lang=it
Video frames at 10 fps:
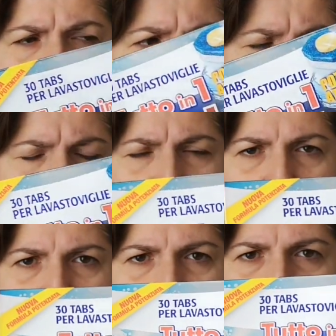o le avevo
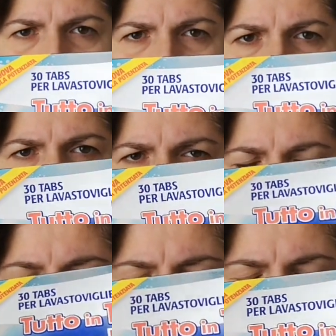comunque in dispensa ma
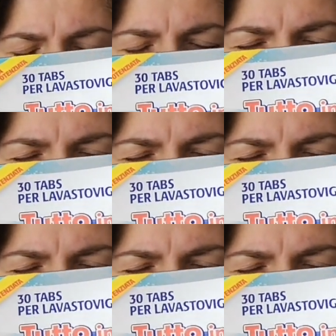forse le avevo